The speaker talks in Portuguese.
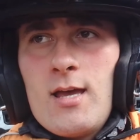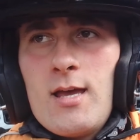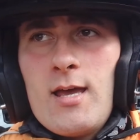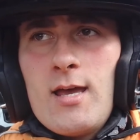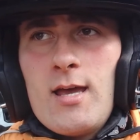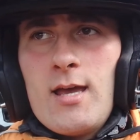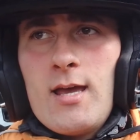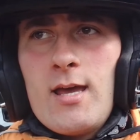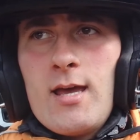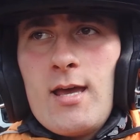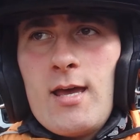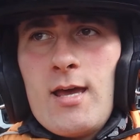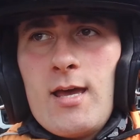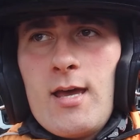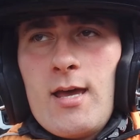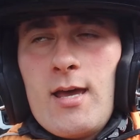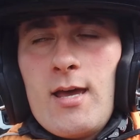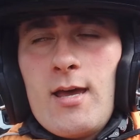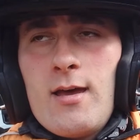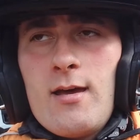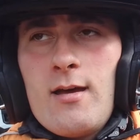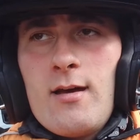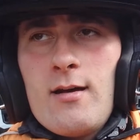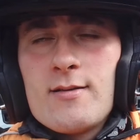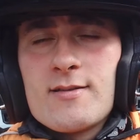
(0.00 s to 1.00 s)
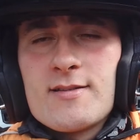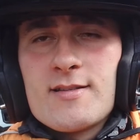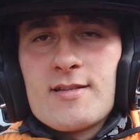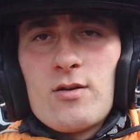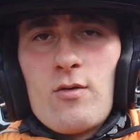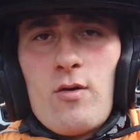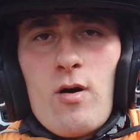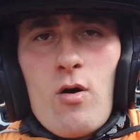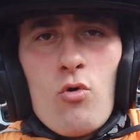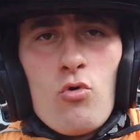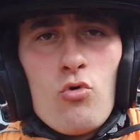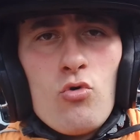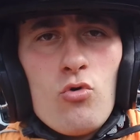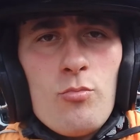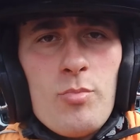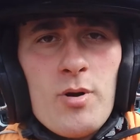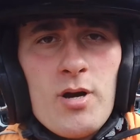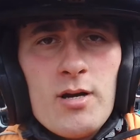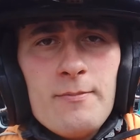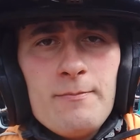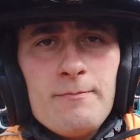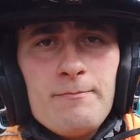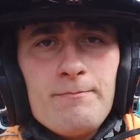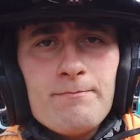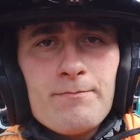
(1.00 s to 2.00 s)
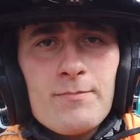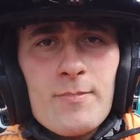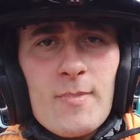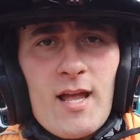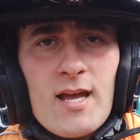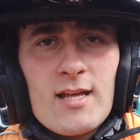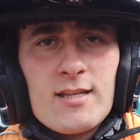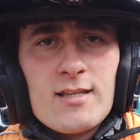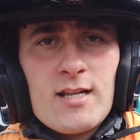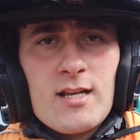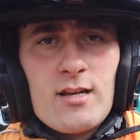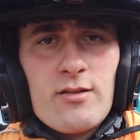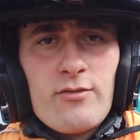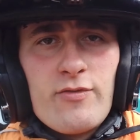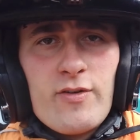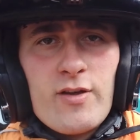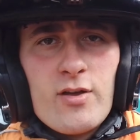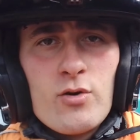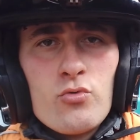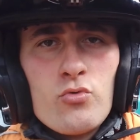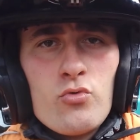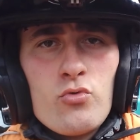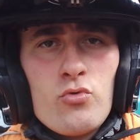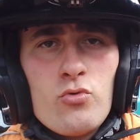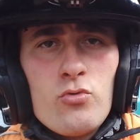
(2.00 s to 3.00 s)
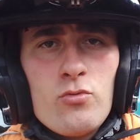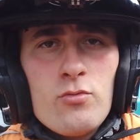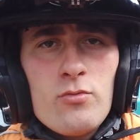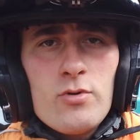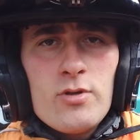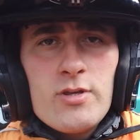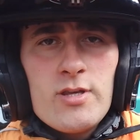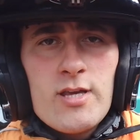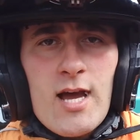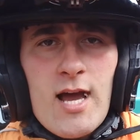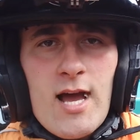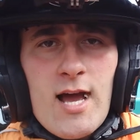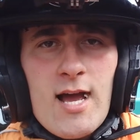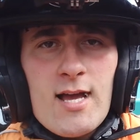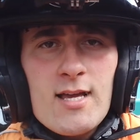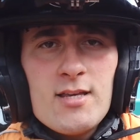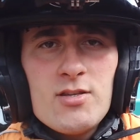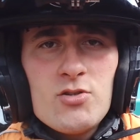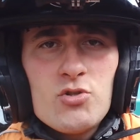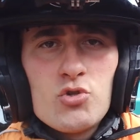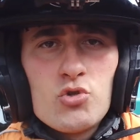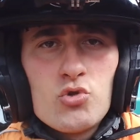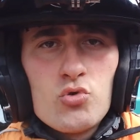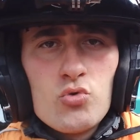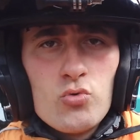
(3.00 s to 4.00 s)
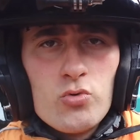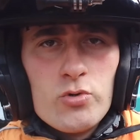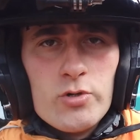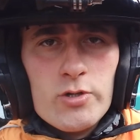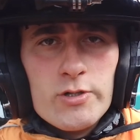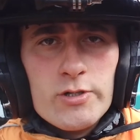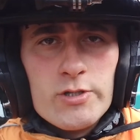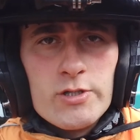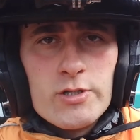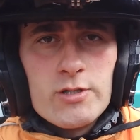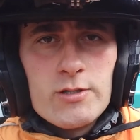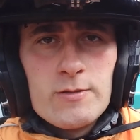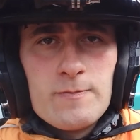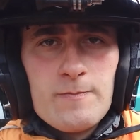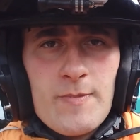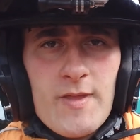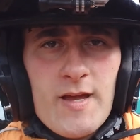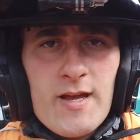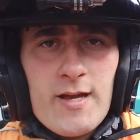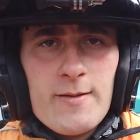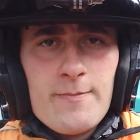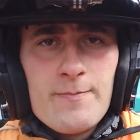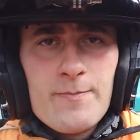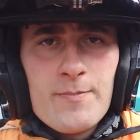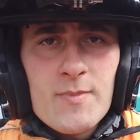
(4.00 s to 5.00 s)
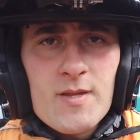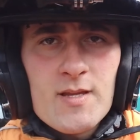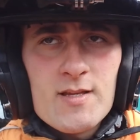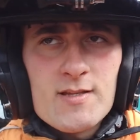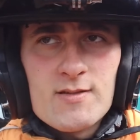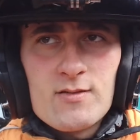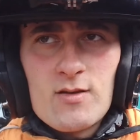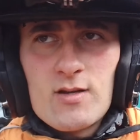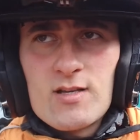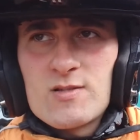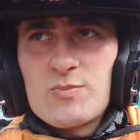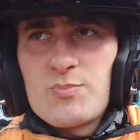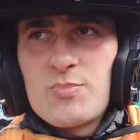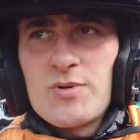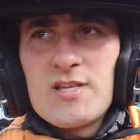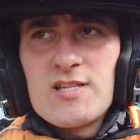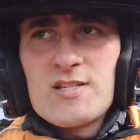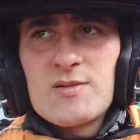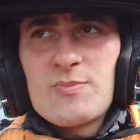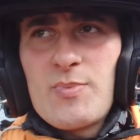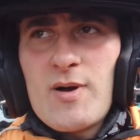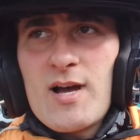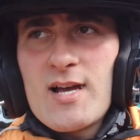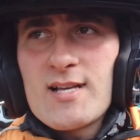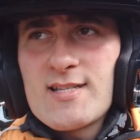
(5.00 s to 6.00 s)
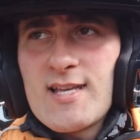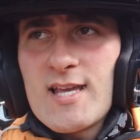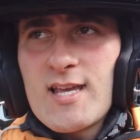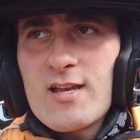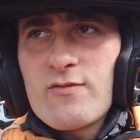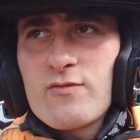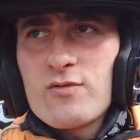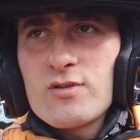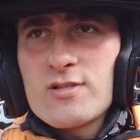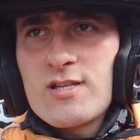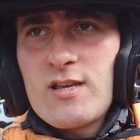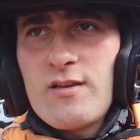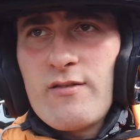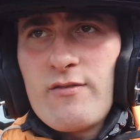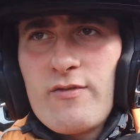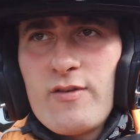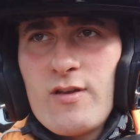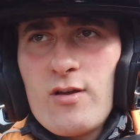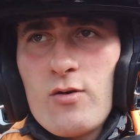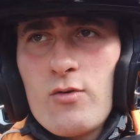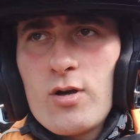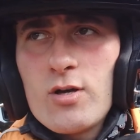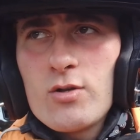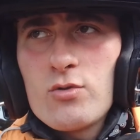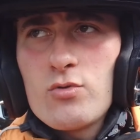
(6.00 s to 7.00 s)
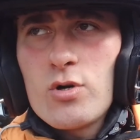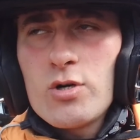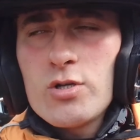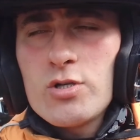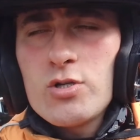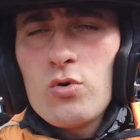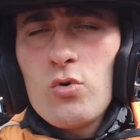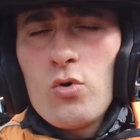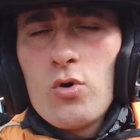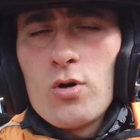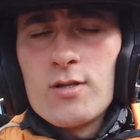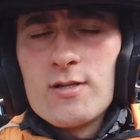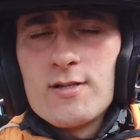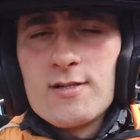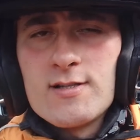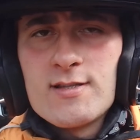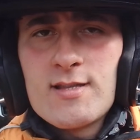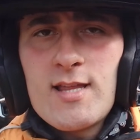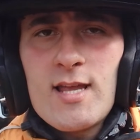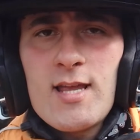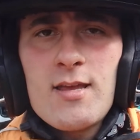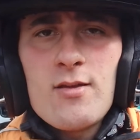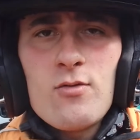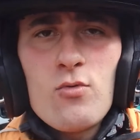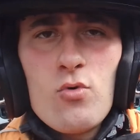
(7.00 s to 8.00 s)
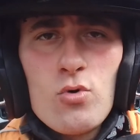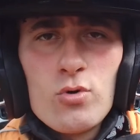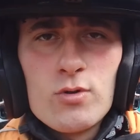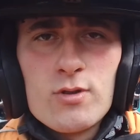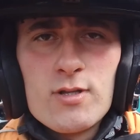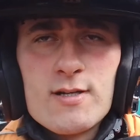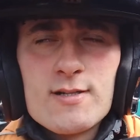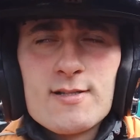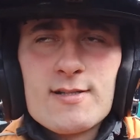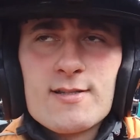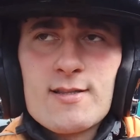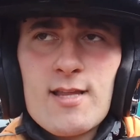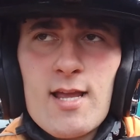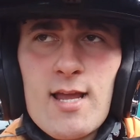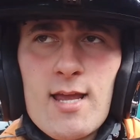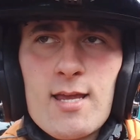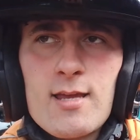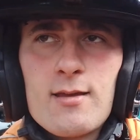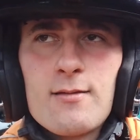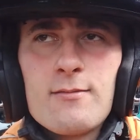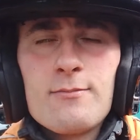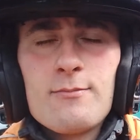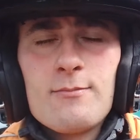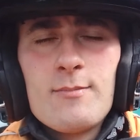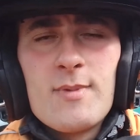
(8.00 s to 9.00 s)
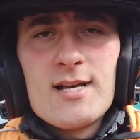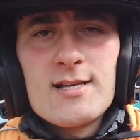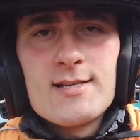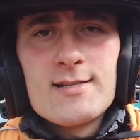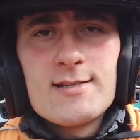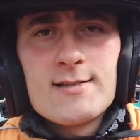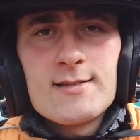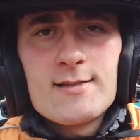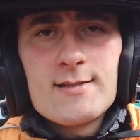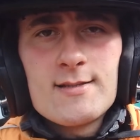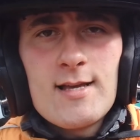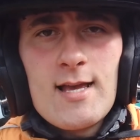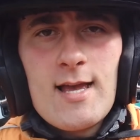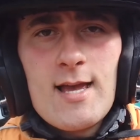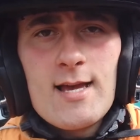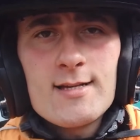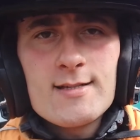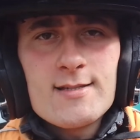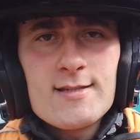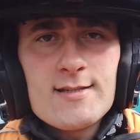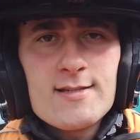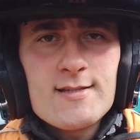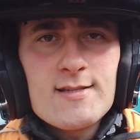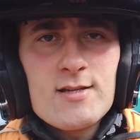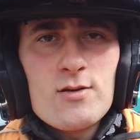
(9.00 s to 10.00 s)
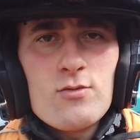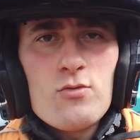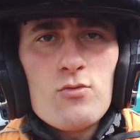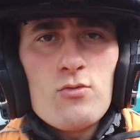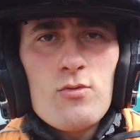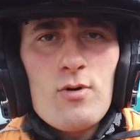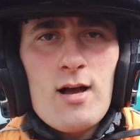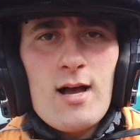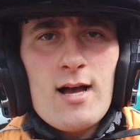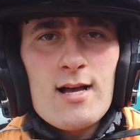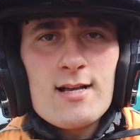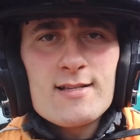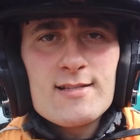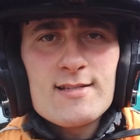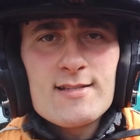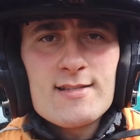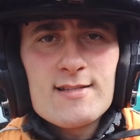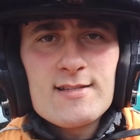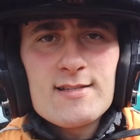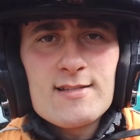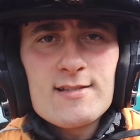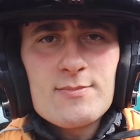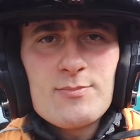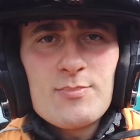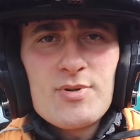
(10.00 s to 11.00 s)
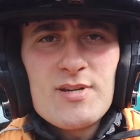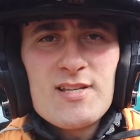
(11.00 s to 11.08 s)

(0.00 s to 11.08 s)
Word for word: é, são a Uber, a Deliveroo e a Sturt. Né? São as principais aí que você vê ao redor de Londres. Tem outras? Tem, mas essas são as